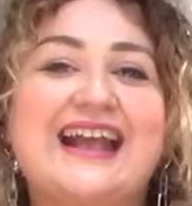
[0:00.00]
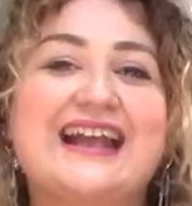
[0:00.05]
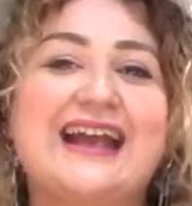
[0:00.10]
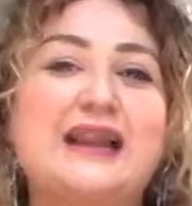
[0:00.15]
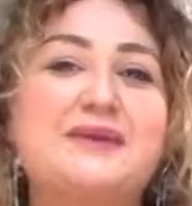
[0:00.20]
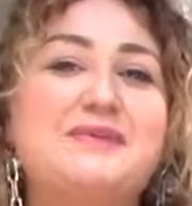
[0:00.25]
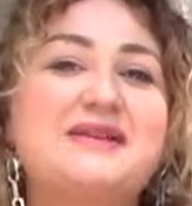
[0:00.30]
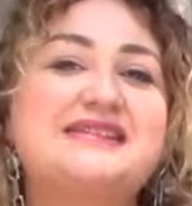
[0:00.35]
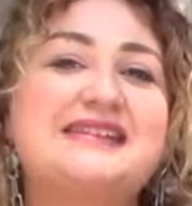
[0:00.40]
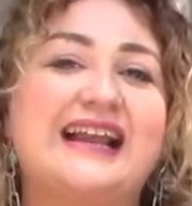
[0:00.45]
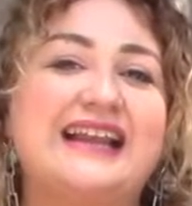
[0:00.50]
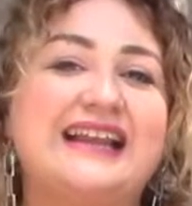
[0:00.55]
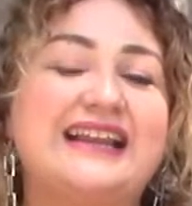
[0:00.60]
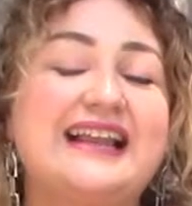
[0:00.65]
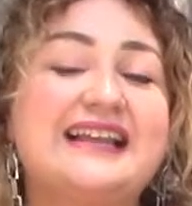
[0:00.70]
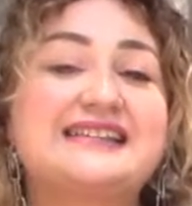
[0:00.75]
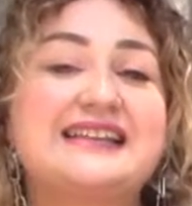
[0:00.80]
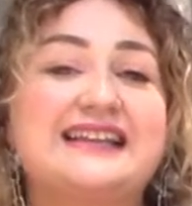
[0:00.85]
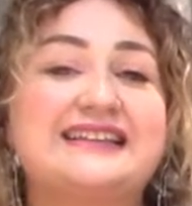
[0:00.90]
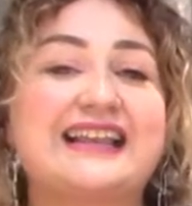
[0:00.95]
Carmen
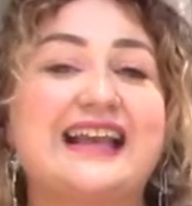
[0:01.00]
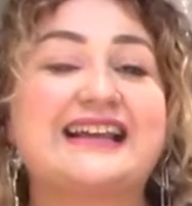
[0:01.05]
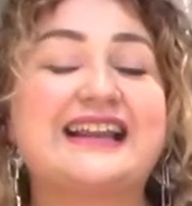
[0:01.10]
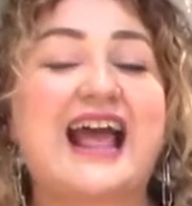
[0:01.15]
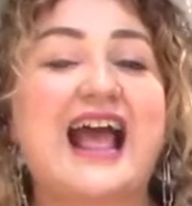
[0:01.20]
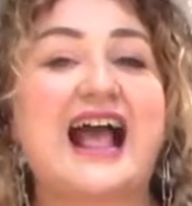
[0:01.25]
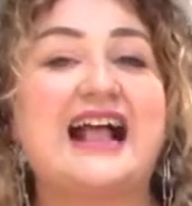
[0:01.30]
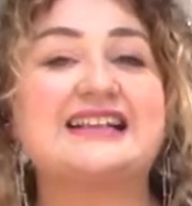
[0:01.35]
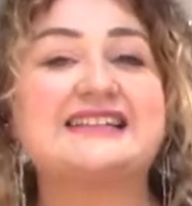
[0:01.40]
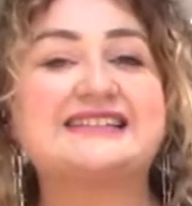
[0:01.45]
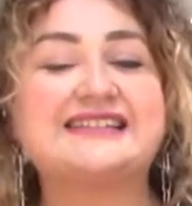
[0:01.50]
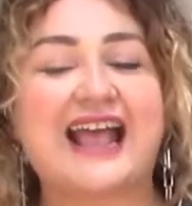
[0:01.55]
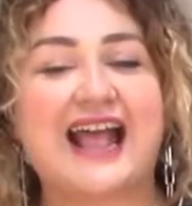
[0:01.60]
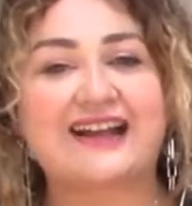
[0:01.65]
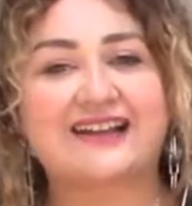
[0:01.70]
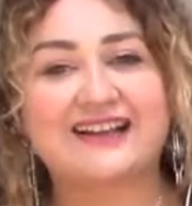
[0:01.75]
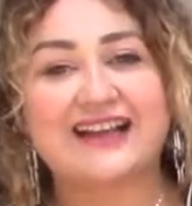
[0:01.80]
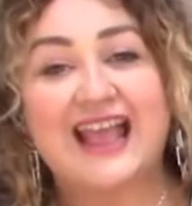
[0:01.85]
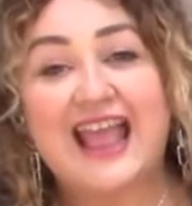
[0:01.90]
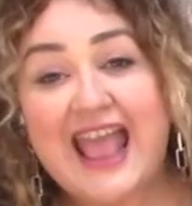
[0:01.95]
Salinas se integra al
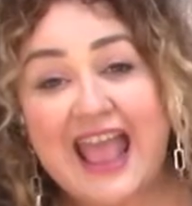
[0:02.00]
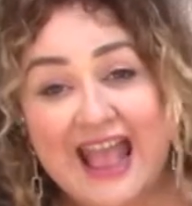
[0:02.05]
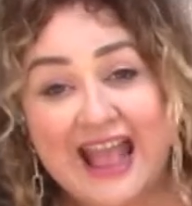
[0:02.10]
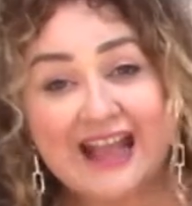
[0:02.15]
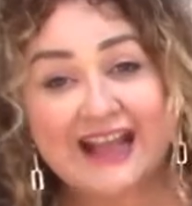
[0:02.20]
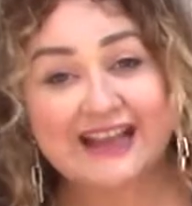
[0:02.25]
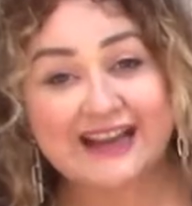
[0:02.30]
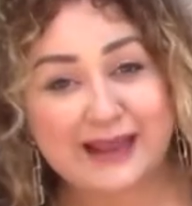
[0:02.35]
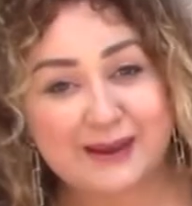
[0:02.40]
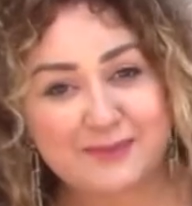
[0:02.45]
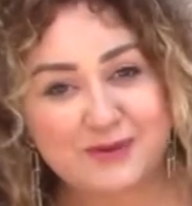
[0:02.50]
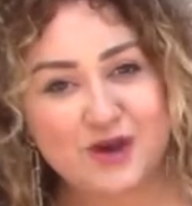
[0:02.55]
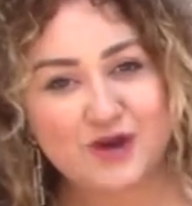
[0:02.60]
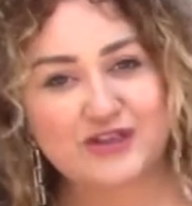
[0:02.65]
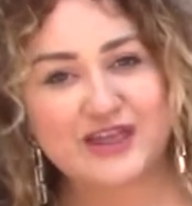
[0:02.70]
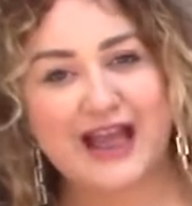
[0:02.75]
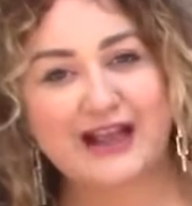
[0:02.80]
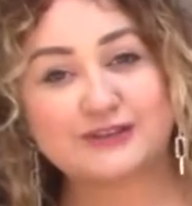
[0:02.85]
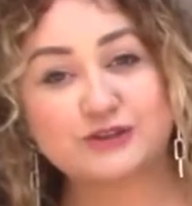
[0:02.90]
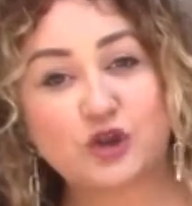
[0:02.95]
SAC,
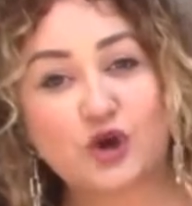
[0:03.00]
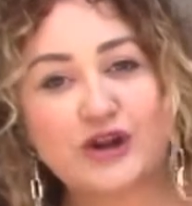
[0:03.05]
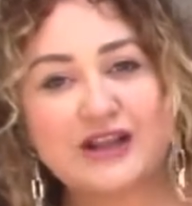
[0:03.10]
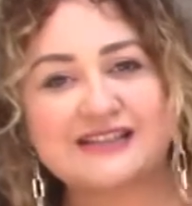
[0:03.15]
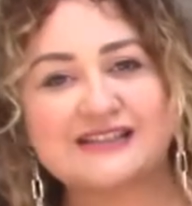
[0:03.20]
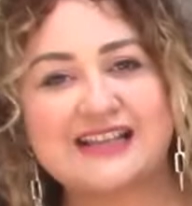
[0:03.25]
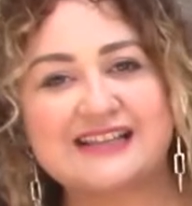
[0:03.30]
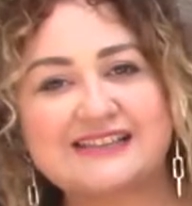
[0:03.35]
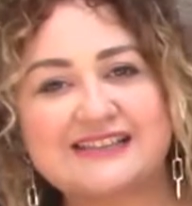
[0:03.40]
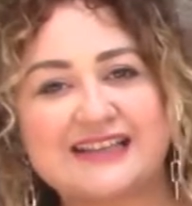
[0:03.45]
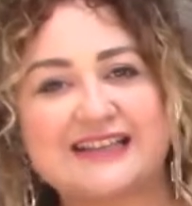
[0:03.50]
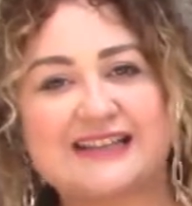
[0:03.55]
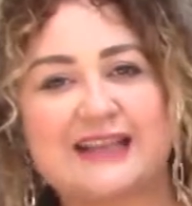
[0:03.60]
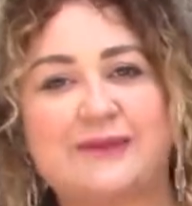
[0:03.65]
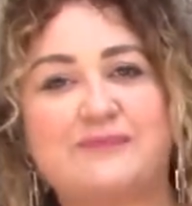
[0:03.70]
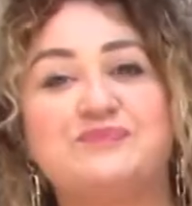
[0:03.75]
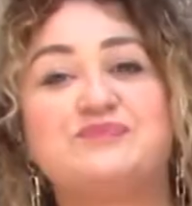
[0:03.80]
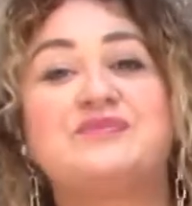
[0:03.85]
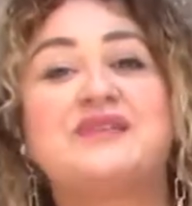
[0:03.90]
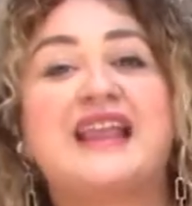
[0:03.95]
Gremio de Actores de Cine.